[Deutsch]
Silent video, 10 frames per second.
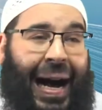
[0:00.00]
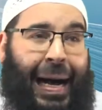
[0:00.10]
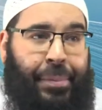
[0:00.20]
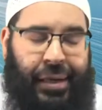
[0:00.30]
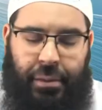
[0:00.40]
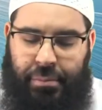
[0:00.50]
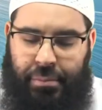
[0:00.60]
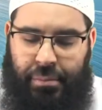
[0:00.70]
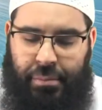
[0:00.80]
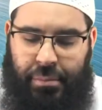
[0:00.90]

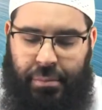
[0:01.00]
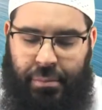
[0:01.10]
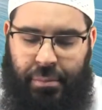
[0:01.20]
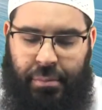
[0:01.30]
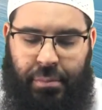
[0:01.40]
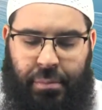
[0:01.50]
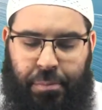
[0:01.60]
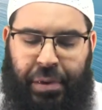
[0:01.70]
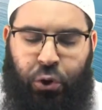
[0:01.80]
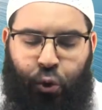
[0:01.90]
aber
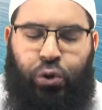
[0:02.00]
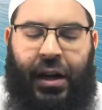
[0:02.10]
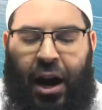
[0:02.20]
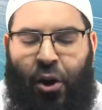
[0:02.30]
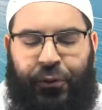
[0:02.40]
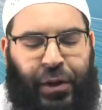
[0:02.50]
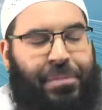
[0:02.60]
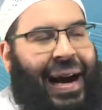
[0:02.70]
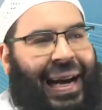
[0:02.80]
beruht auf dem